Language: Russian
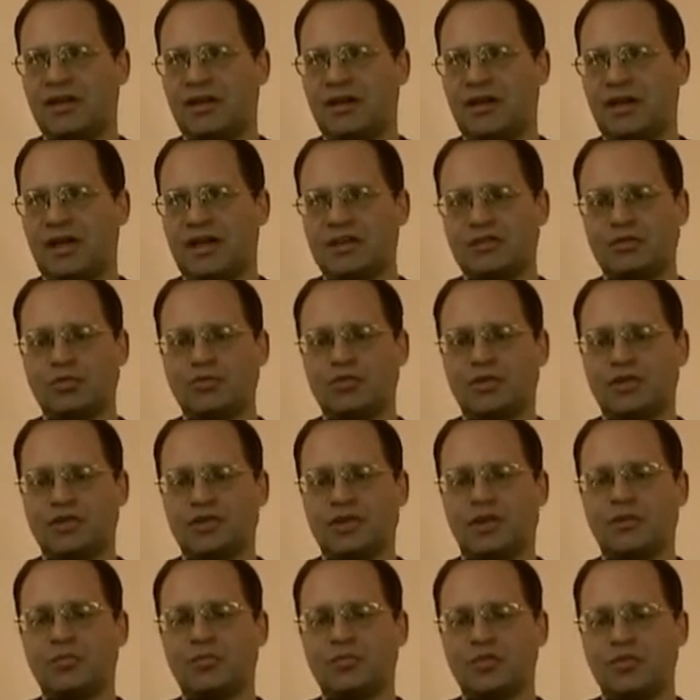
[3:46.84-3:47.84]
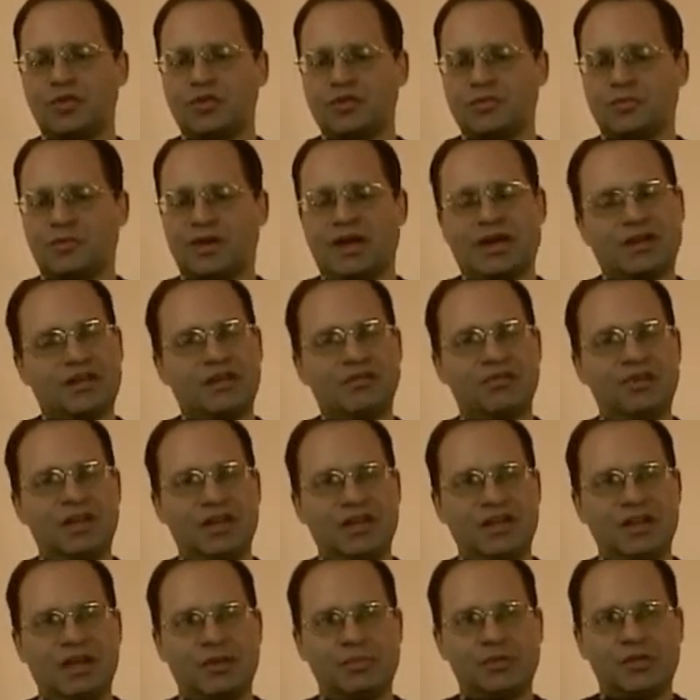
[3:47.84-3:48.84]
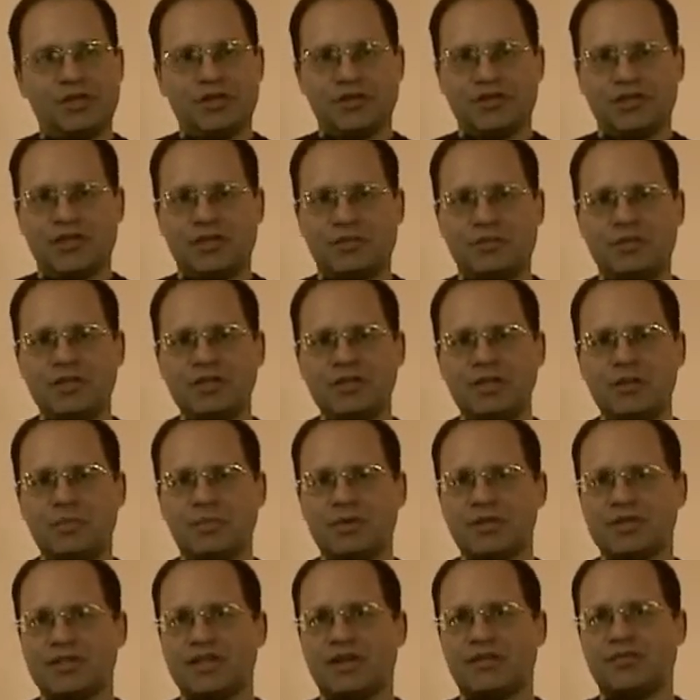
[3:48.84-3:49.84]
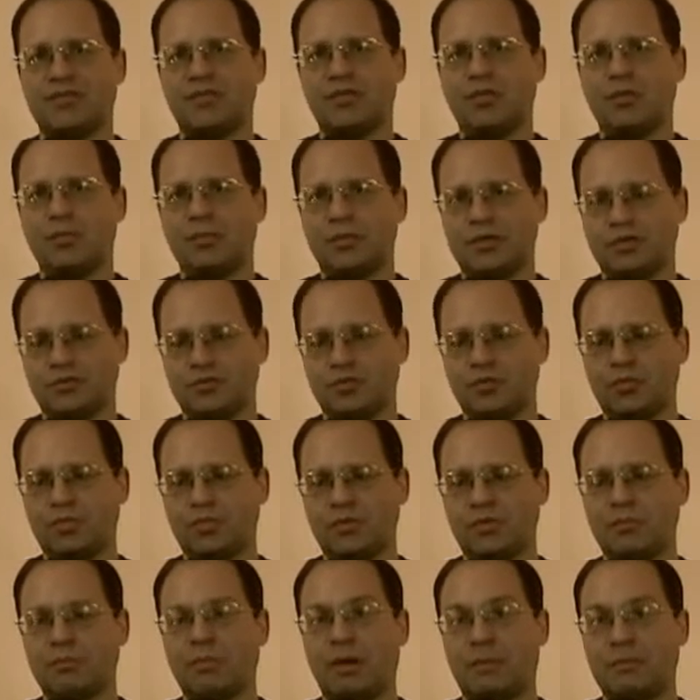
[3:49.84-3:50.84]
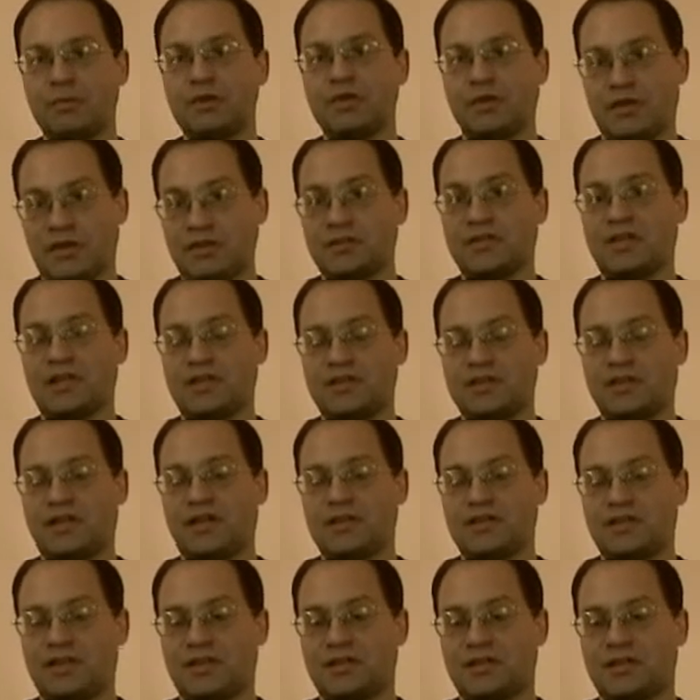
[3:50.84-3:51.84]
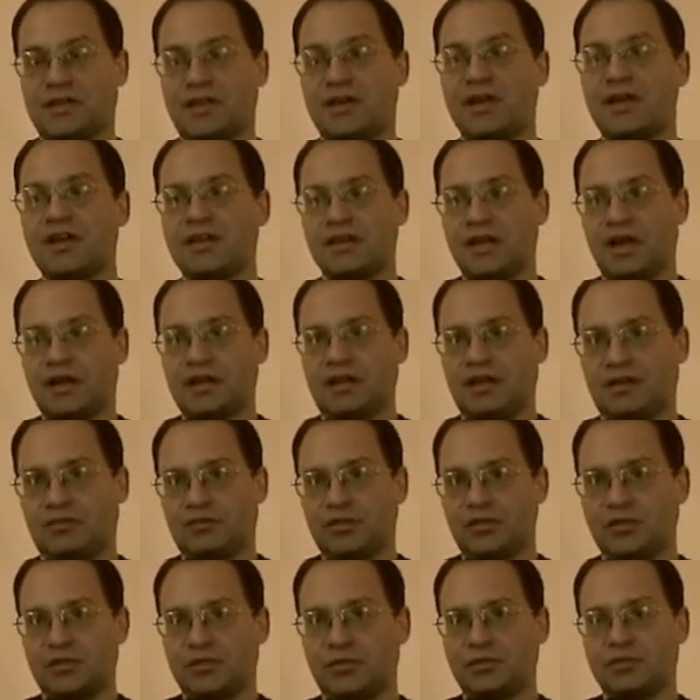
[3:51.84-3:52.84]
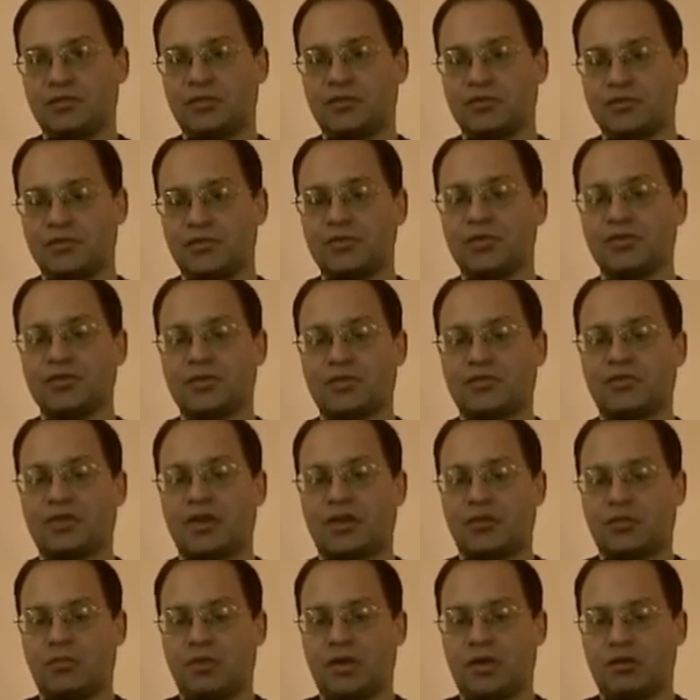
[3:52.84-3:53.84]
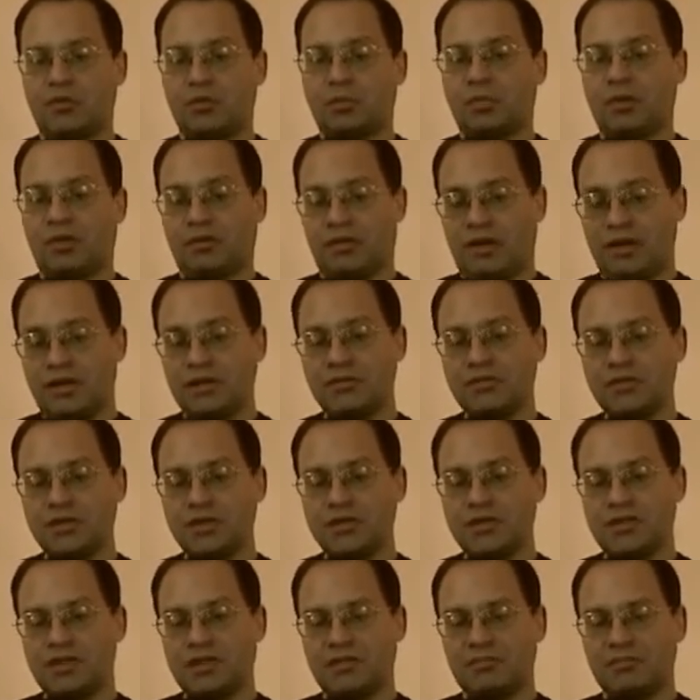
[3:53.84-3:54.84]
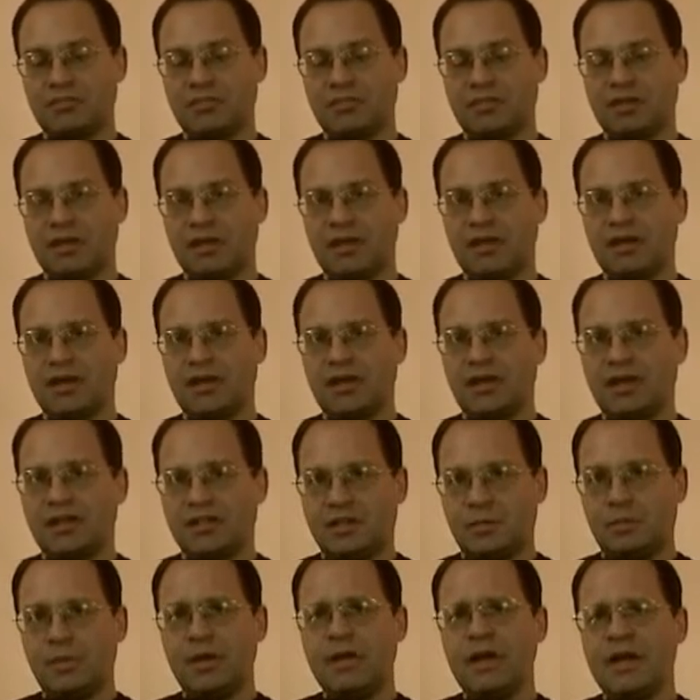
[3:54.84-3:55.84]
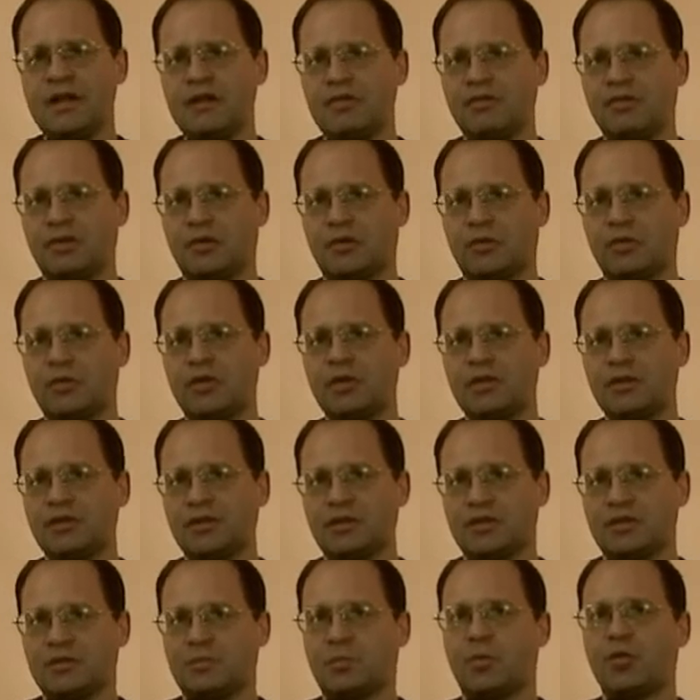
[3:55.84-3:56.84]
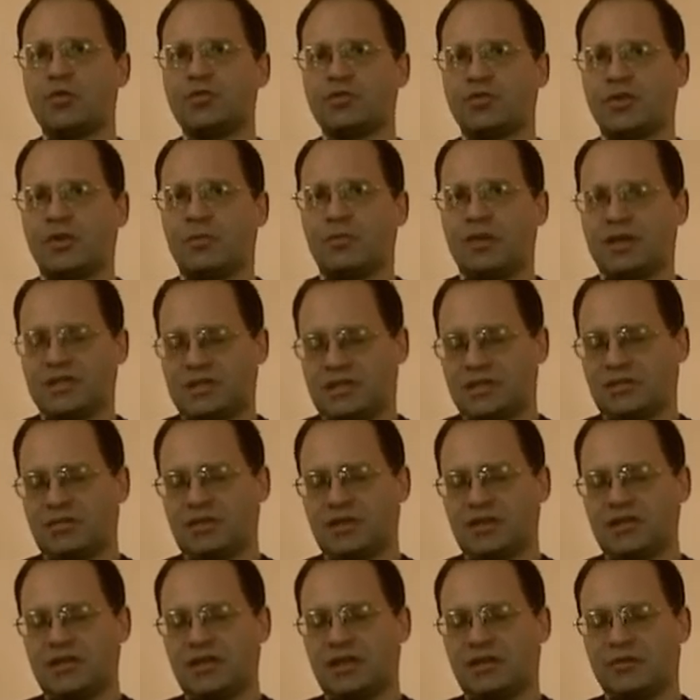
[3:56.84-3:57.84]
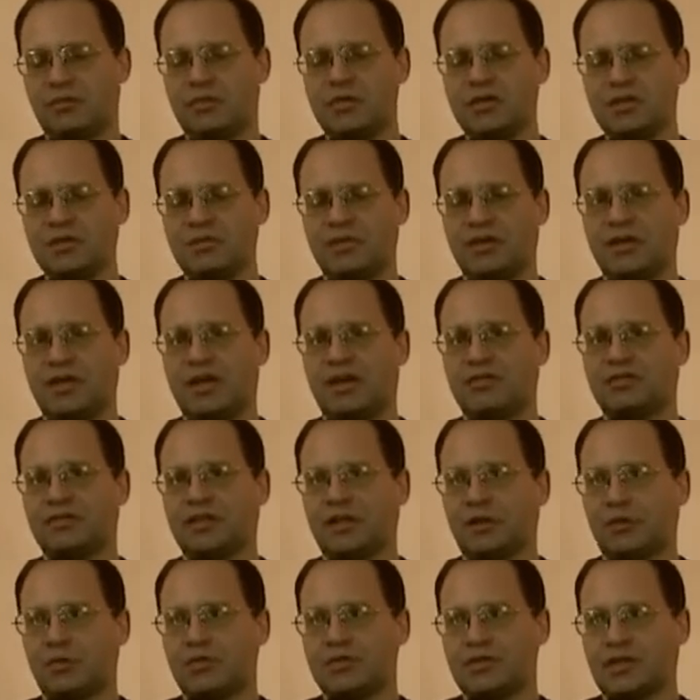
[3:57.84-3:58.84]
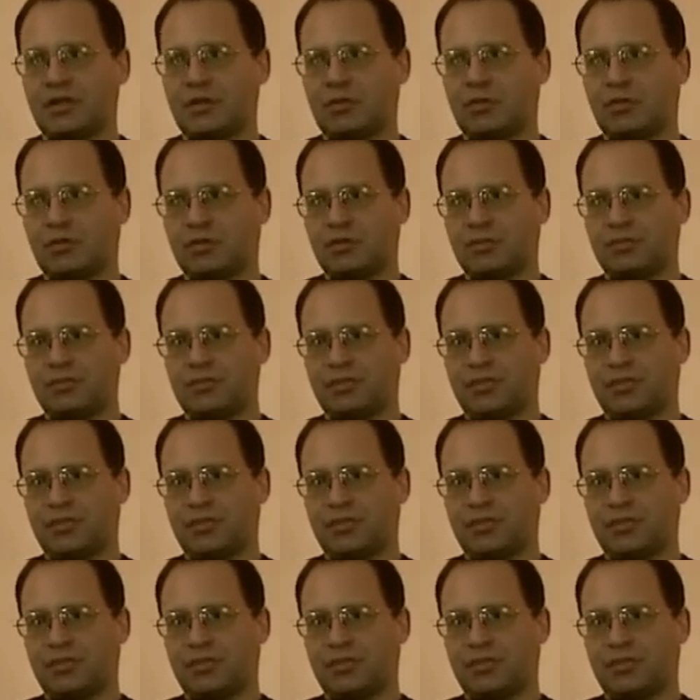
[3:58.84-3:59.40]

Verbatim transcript: осудить коммунизм как явление общественной мысли, признав его преступным, попытки, кстати сказать, тогда в 1992 году провалившейся, и теперь они выходят, используя массовое недовольство на второй заход.